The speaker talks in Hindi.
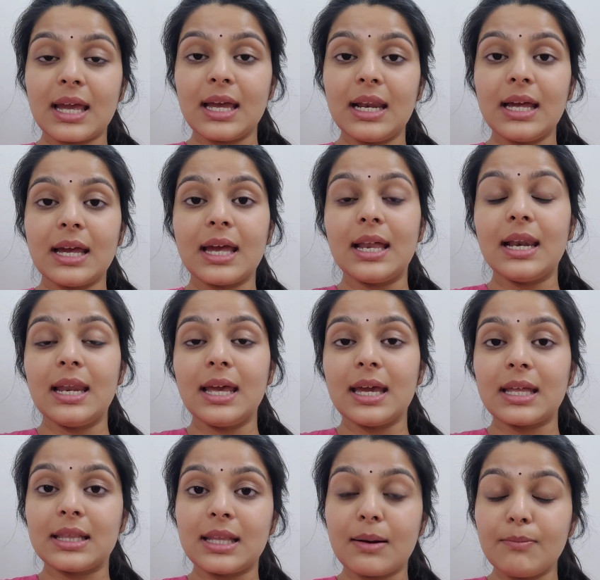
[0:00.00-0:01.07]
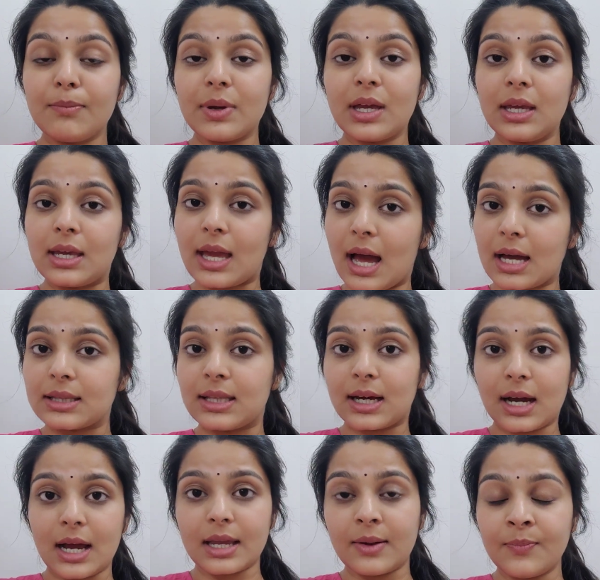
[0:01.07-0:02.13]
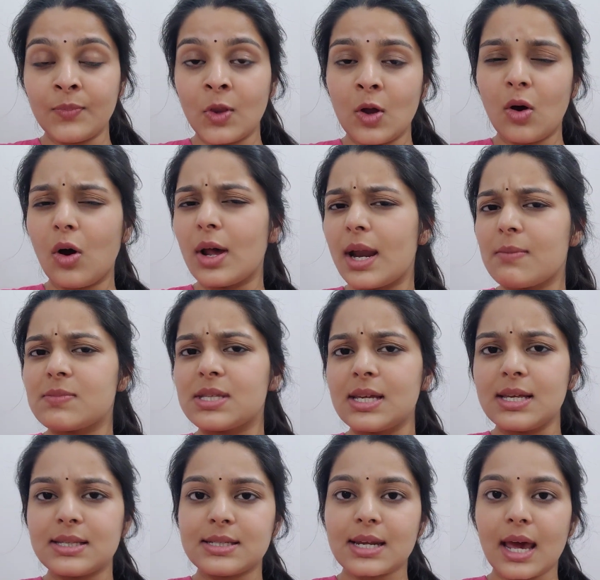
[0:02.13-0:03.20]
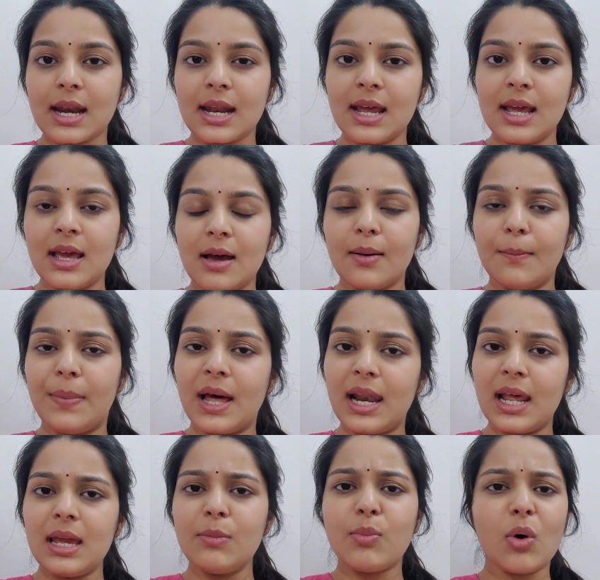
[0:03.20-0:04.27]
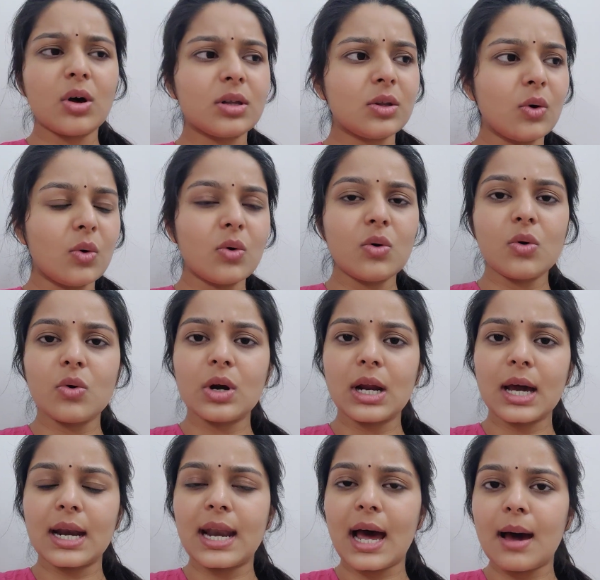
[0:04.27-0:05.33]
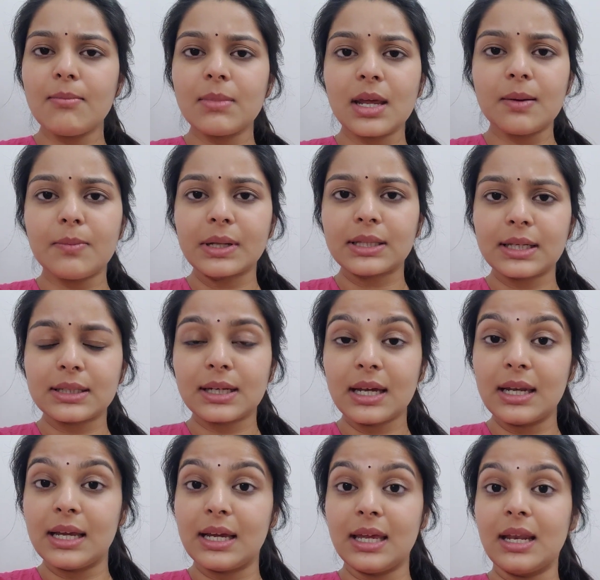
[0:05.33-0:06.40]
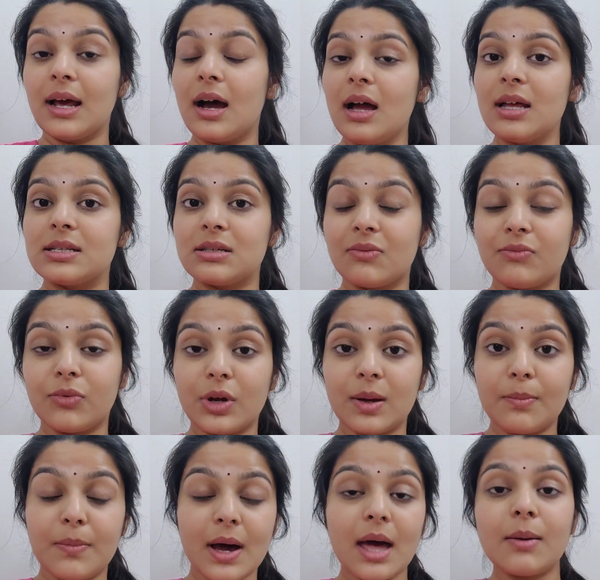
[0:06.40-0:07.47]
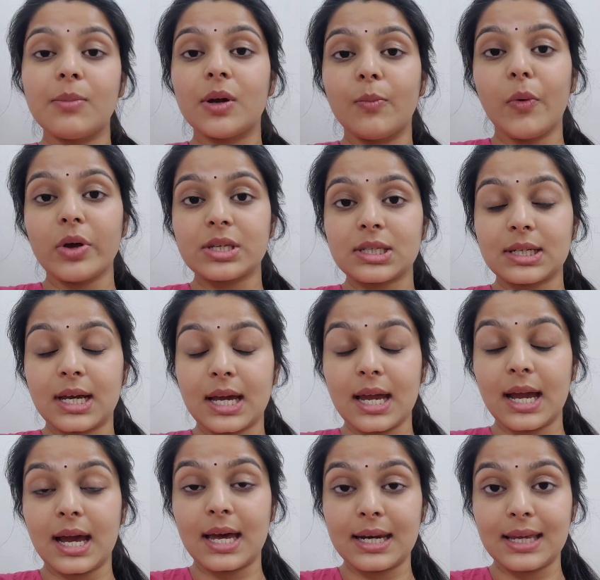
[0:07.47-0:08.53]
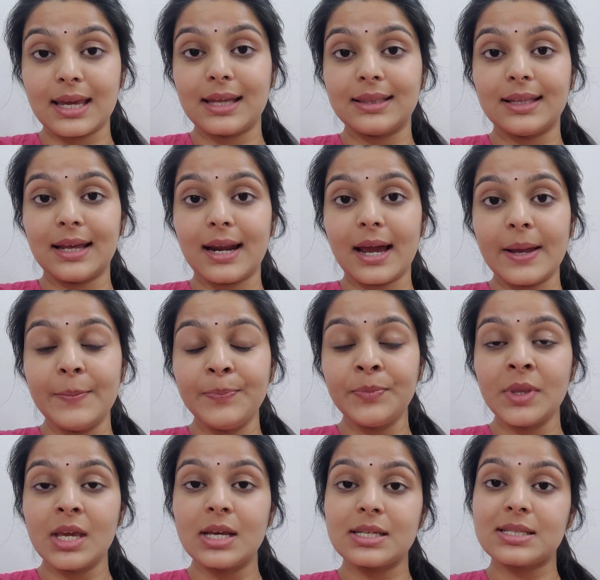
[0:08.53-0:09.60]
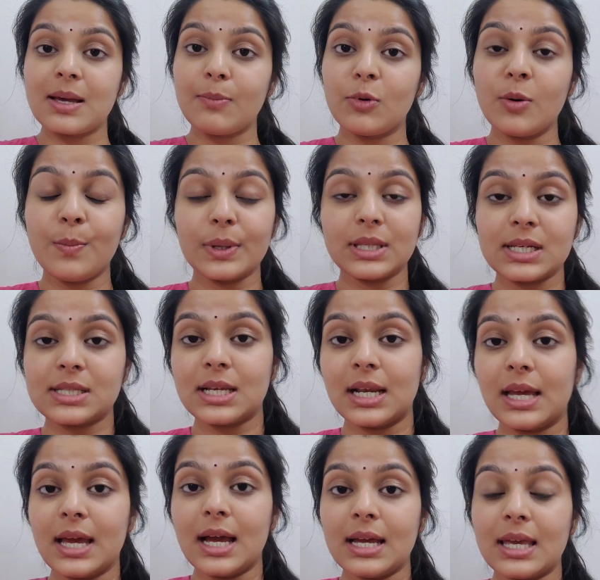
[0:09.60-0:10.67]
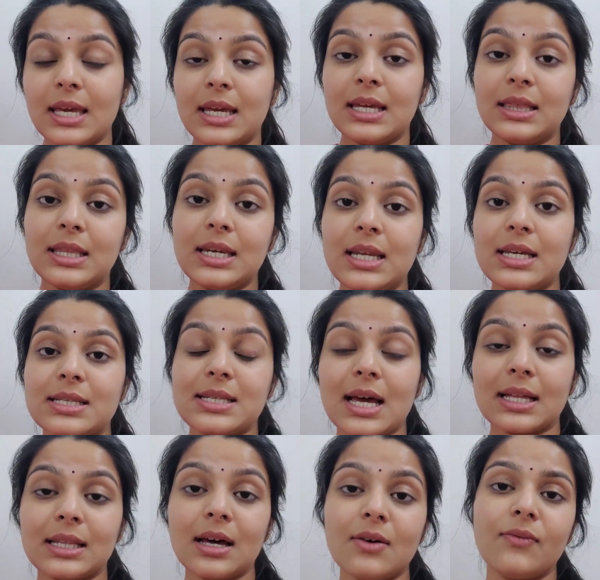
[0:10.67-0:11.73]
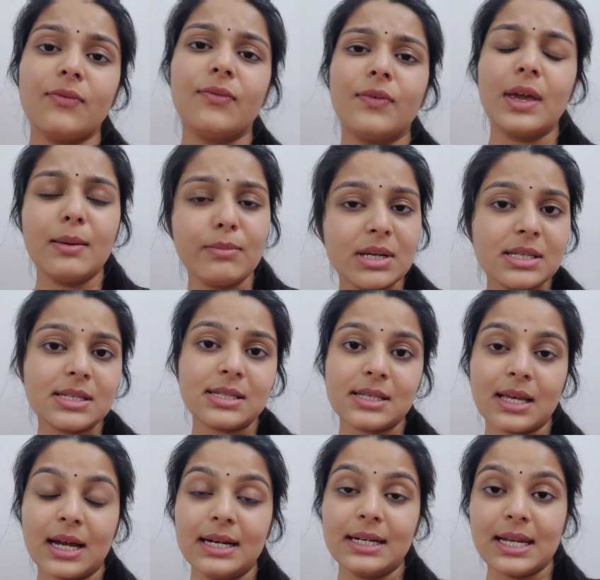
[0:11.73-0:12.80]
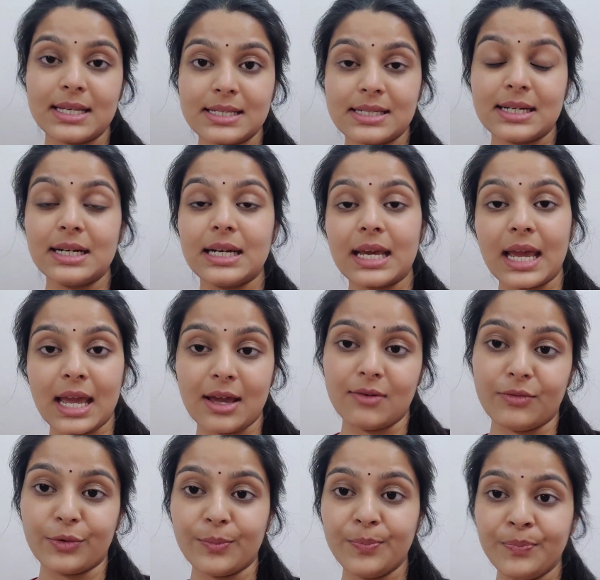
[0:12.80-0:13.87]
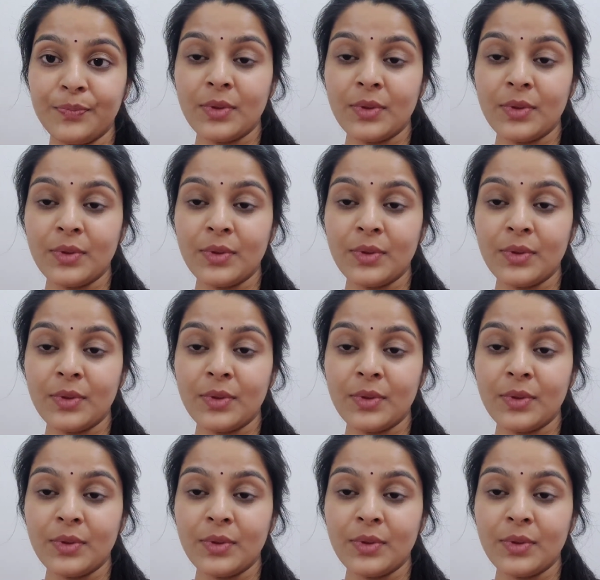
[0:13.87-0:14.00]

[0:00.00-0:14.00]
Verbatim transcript: अकेले खेलने के दम पे यहाँ तक आई और एम सी स्टैन भले ही बहुत लोगों को उनका नाम नहीं पता था लेकिन हाँ जब वो एक बार बिग बॉस के घर के अंदर आए सबको पता चल गया कि कितने ज़्यादा फेमस कंटेस्टेंट हैं वो